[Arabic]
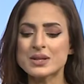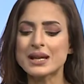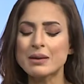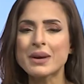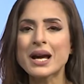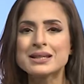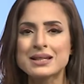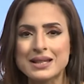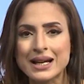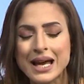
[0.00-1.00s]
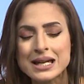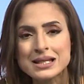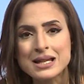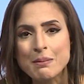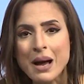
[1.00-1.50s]
وسهلا بحضرتك
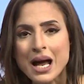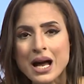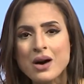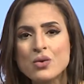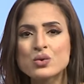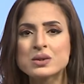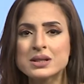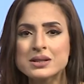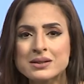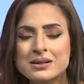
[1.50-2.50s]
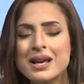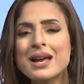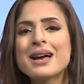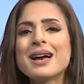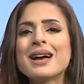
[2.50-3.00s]
انت مع او ضد
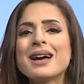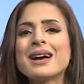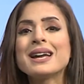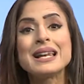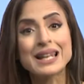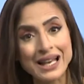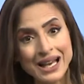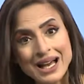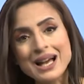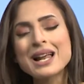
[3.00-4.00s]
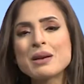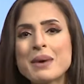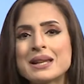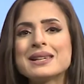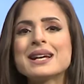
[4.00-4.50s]
آه، الغاء
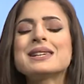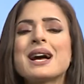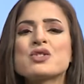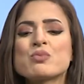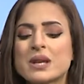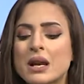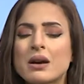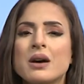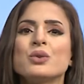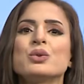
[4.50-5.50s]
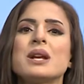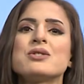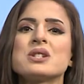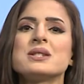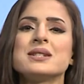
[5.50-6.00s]
الماده 11 من القانون
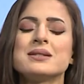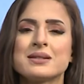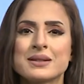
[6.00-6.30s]
الجديد